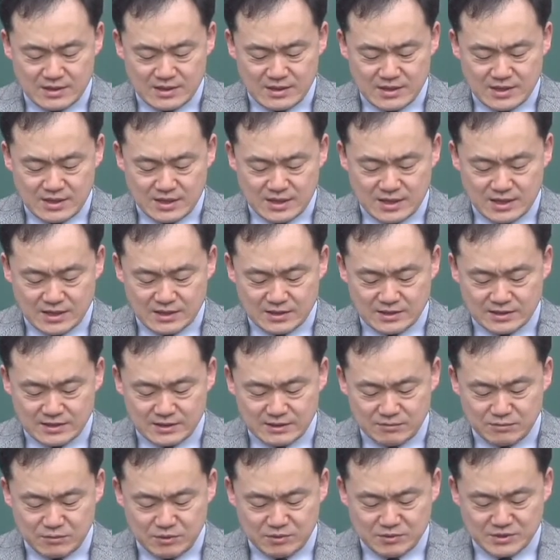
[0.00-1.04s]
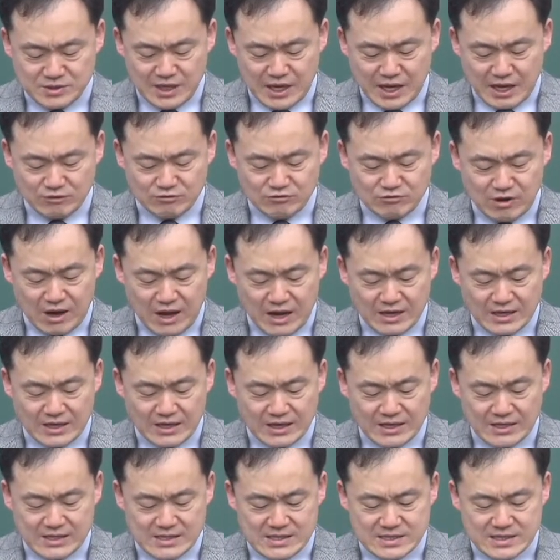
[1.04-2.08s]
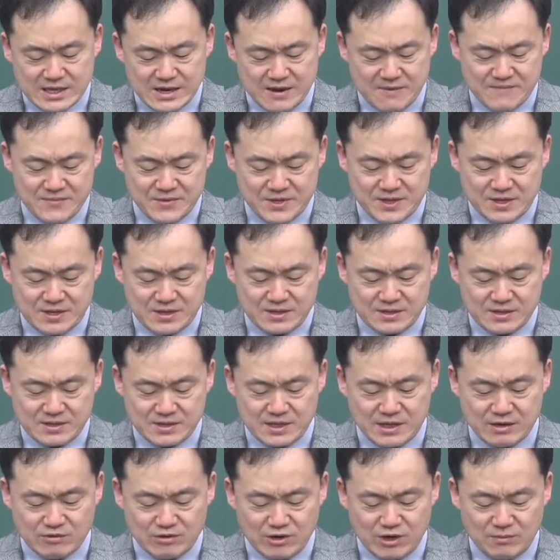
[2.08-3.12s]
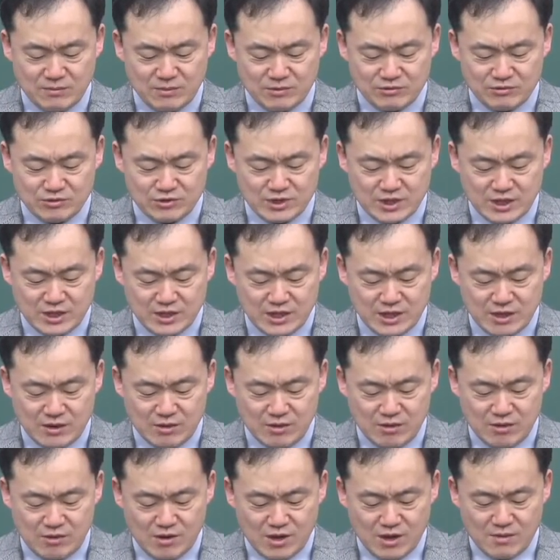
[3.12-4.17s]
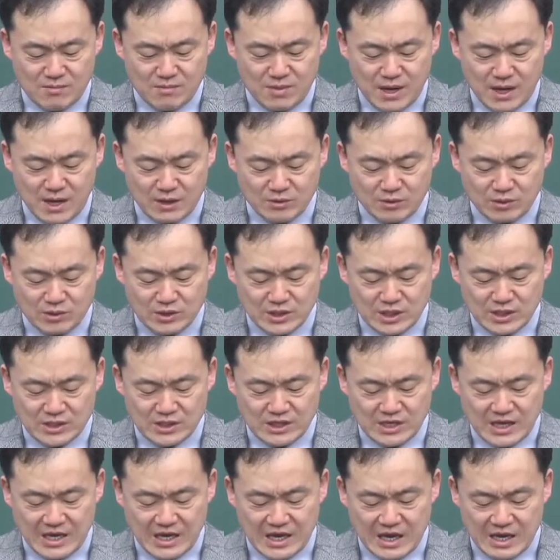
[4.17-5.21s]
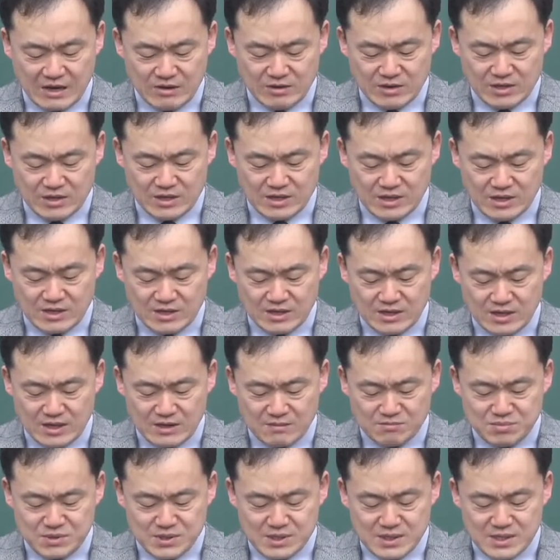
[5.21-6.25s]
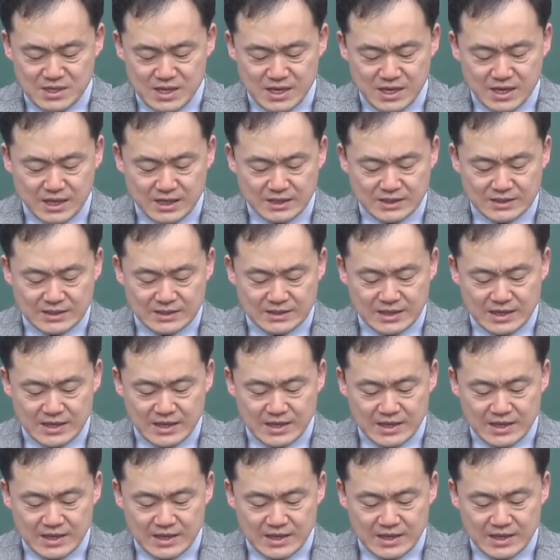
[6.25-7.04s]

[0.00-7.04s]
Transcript: 어, 쓸모없이 아주 악한 사람들 내 눈앞에 두지 아니하고 배도자들의 행위를 빗나간